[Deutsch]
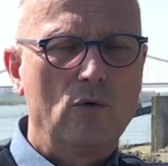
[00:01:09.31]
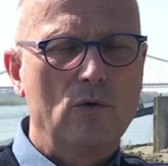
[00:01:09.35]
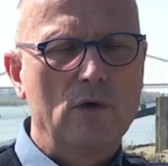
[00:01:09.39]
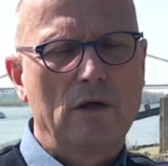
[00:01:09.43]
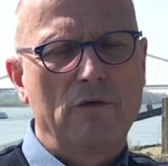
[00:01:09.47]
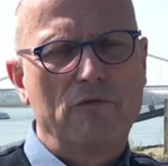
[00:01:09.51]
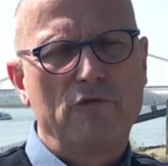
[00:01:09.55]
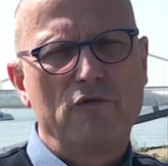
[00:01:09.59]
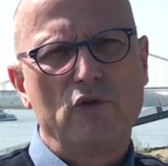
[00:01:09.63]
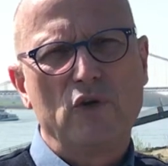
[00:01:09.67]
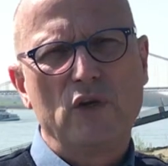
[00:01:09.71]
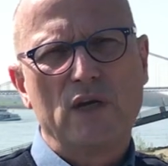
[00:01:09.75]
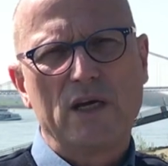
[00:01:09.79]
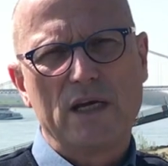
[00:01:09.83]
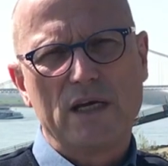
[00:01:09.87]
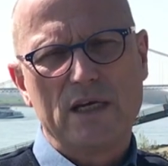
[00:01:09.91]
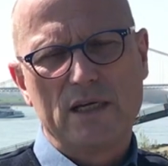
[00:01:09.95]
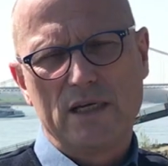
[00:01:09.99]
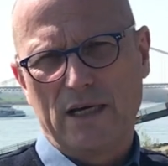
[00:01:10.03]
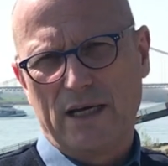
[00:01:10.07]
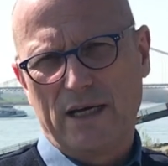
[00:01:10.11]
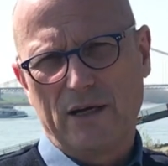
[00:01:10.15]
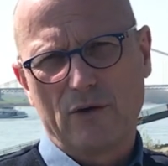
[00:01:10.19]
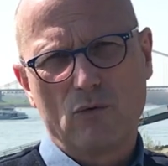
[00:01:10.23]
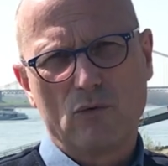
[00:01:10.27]
oder für die
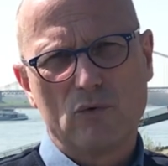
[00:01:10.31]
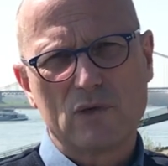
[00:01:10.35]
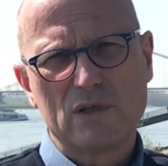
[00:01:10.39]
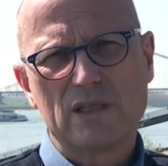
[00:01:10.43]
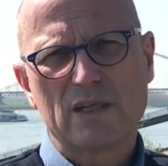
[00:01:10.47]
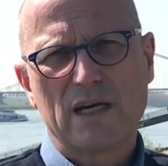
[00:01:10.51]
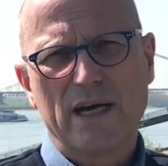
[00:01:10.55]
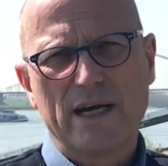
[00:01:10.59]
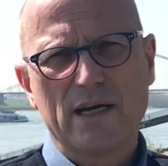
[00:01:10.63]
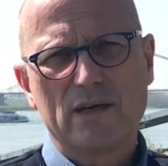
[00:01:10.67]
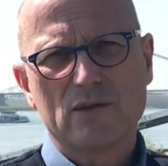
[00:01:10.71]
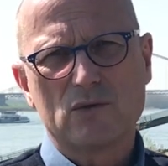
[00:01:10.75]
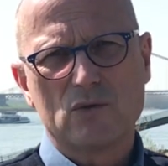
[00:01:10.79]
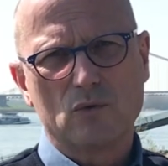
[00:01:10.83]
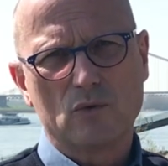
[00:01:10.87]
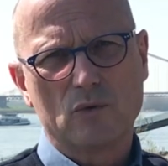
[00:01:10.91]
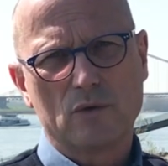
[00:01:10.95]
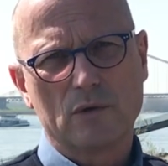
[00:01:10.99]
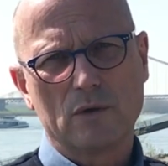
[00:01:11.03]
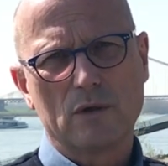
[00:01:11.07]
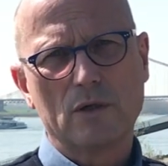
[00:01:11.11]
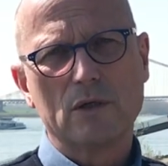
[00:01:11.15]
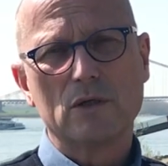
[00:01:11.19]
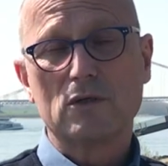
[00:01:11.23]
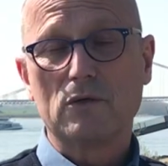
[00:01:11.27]
Kinder ein großes
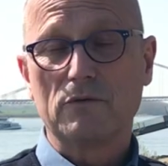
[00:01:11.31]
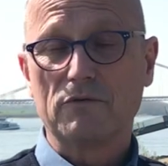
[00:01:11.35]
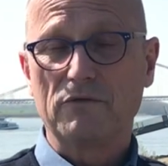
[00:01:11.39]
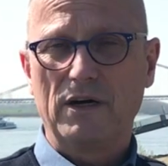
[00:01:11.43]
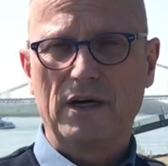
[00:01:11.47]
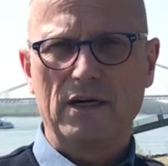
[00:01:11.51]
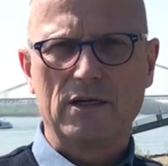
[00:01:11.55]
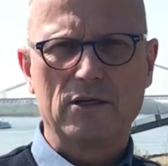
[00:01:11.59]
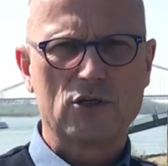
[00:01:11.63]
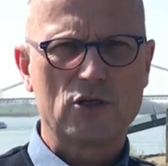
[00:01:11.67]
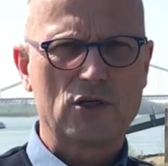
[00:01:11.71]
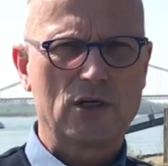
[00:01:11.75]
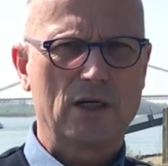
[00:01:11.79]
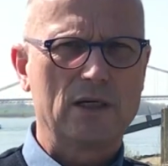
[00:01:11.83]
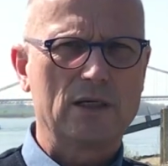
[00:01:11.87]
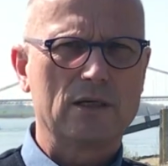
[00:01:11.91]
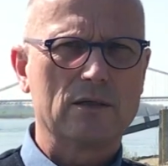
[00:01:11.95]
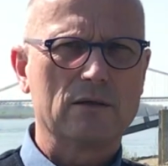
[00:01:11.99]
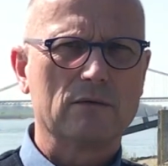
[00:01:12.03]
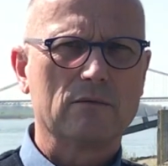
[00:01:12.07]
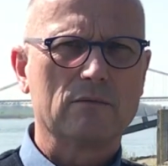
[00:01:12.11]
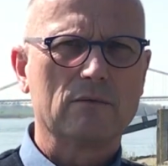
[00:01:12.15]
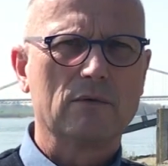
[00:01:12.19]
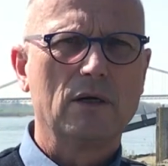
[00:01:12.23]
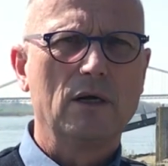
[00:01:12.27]
Eiersuchen zu
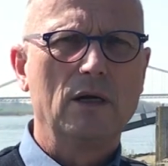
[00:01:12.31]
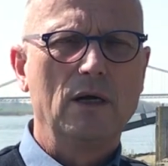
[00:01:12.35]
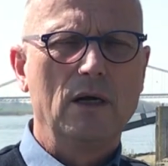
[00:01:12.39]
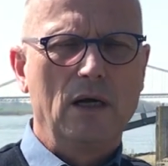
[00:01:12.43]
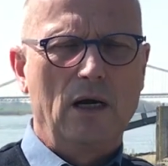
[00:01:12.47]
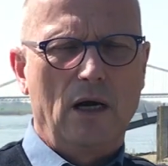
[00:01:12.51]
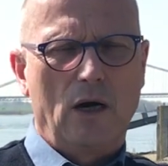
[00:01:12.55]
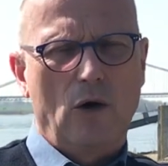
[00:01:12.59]
veranstalten.